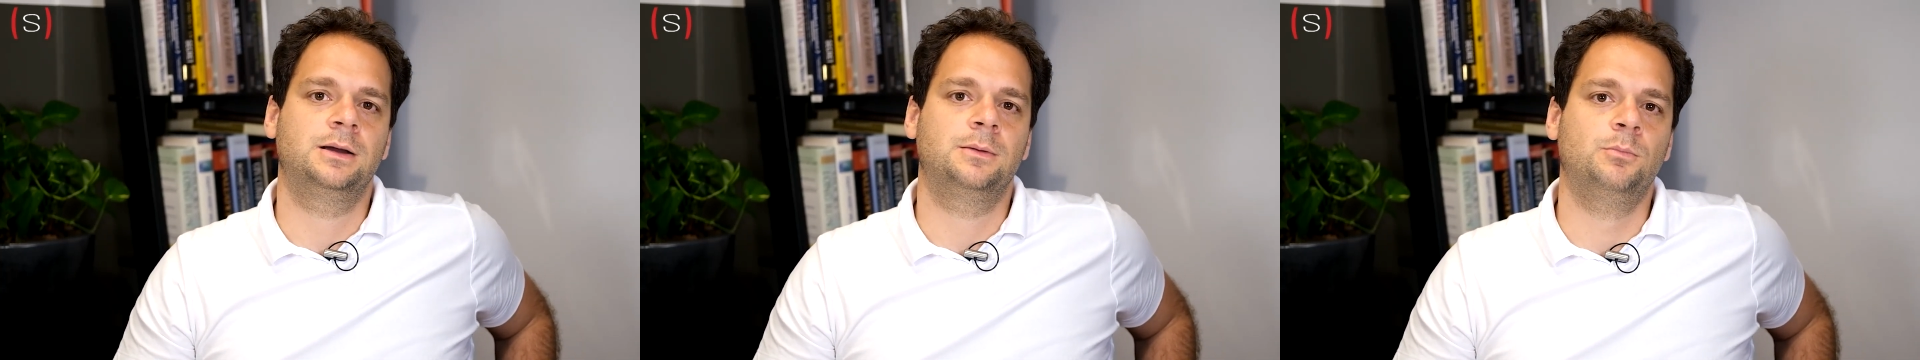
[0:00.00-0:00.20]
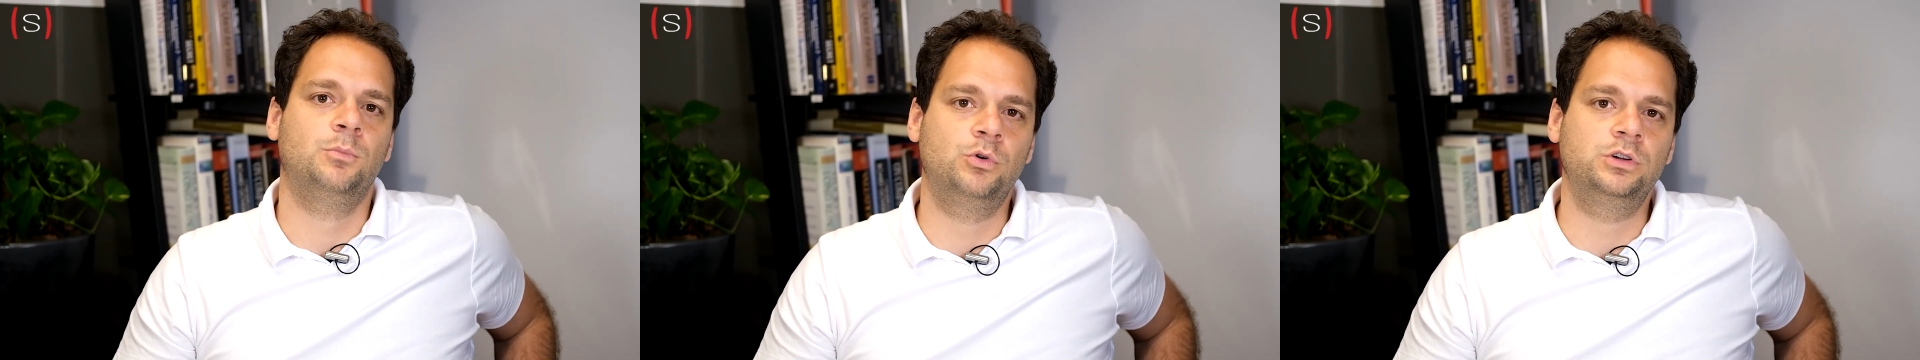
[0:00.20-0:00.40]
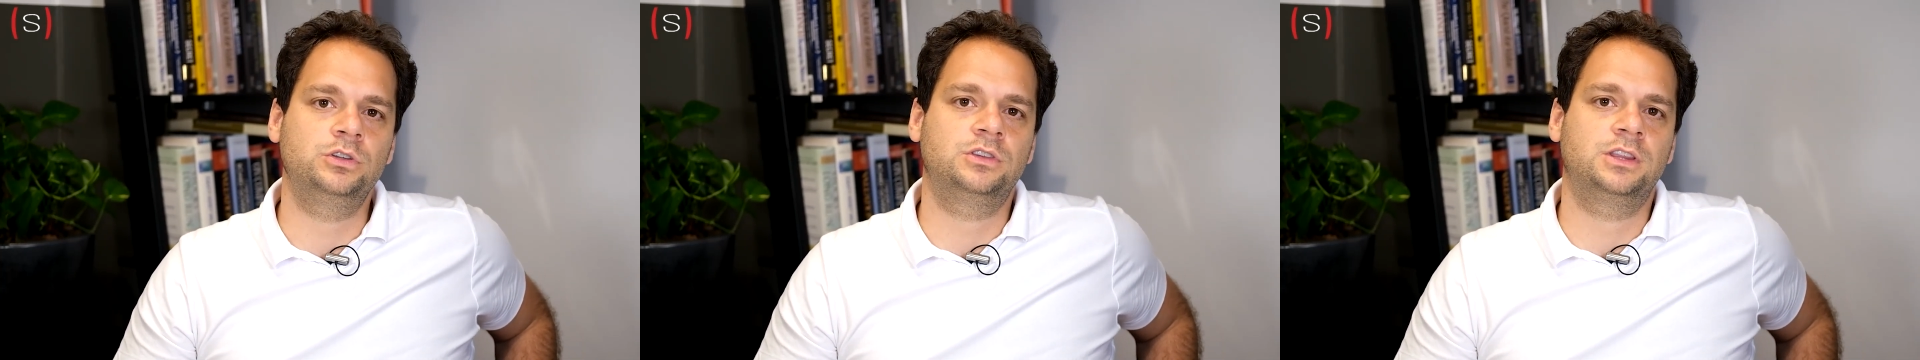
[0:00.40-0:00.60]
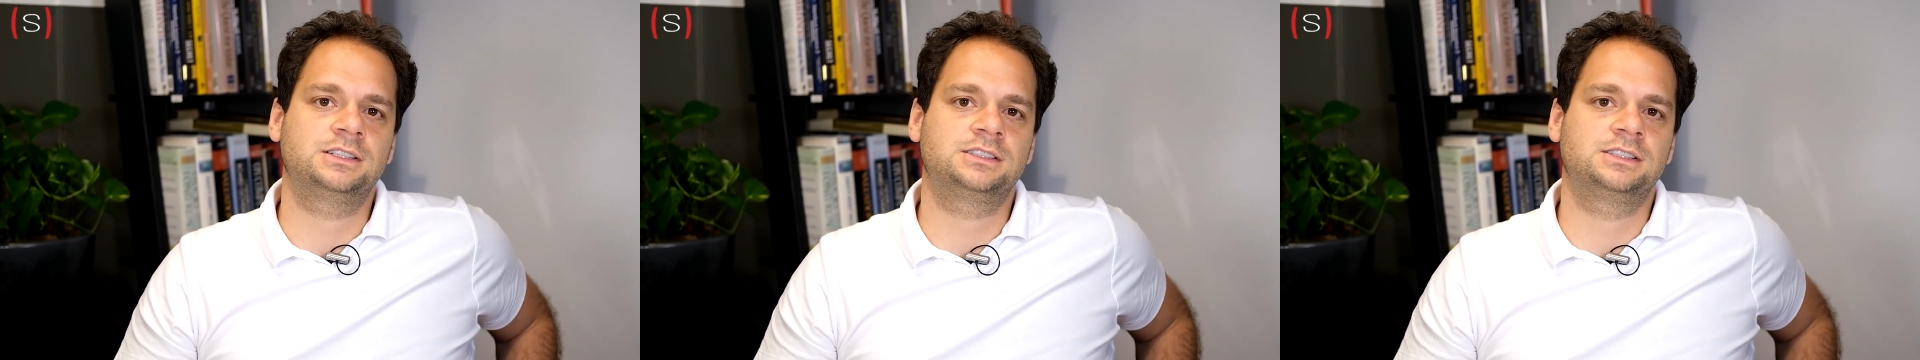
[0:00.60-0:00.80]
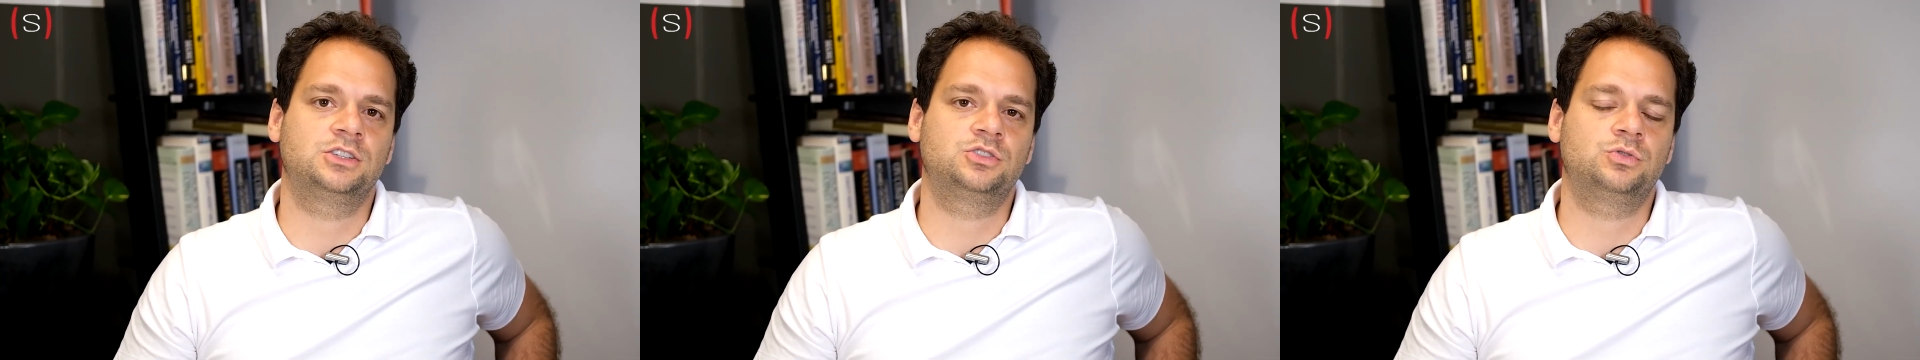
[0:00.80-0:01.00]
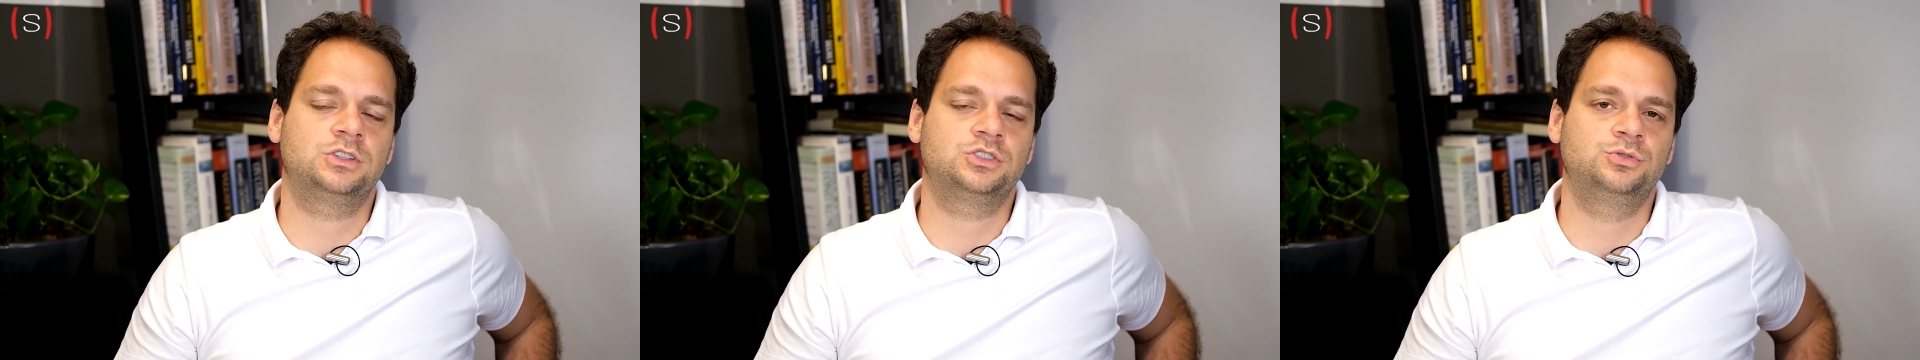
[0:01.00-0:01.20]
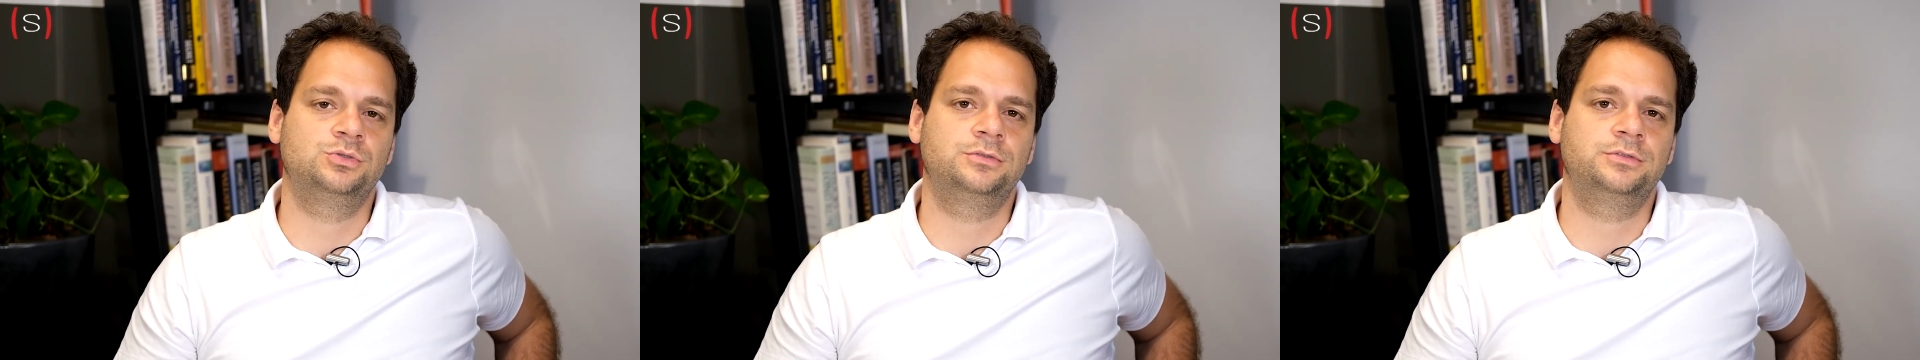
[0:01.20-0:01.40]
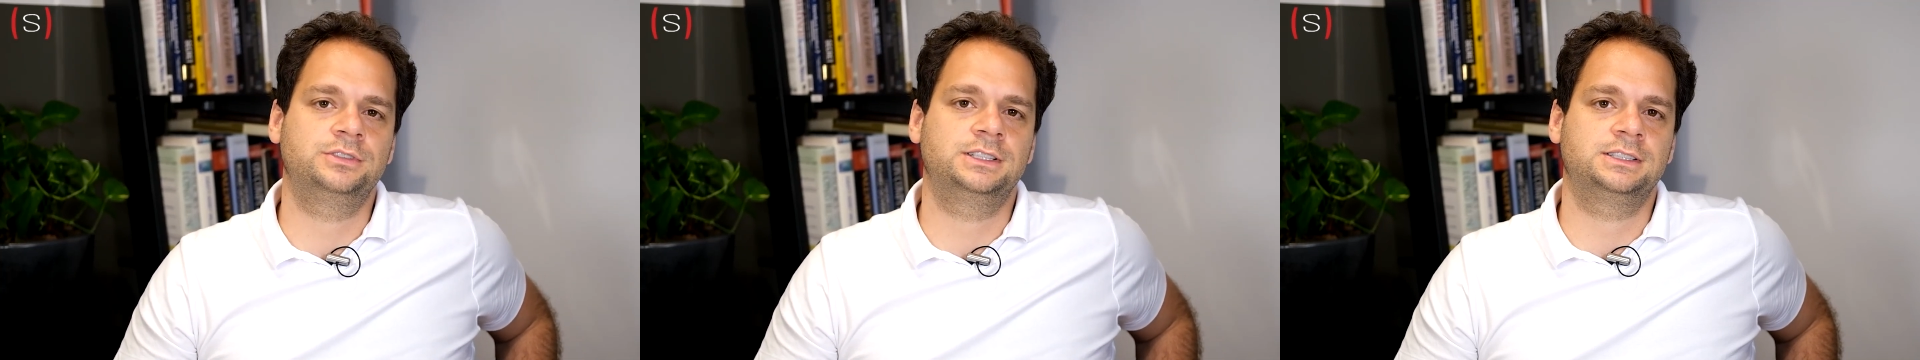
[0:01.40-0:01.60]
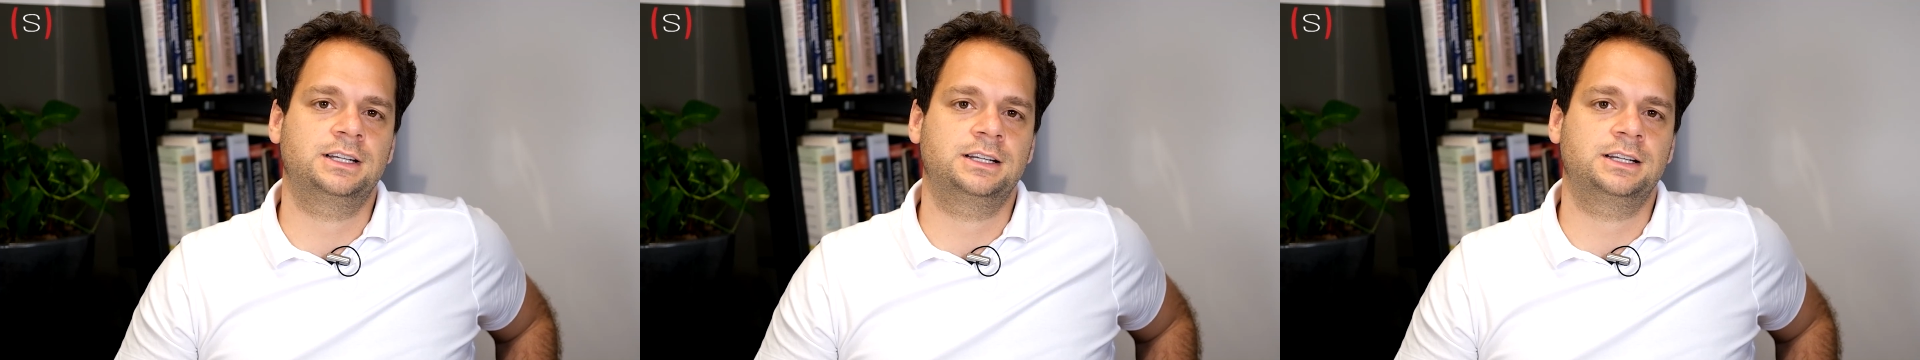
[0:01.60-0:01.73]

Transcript: muitas das suas dúvidas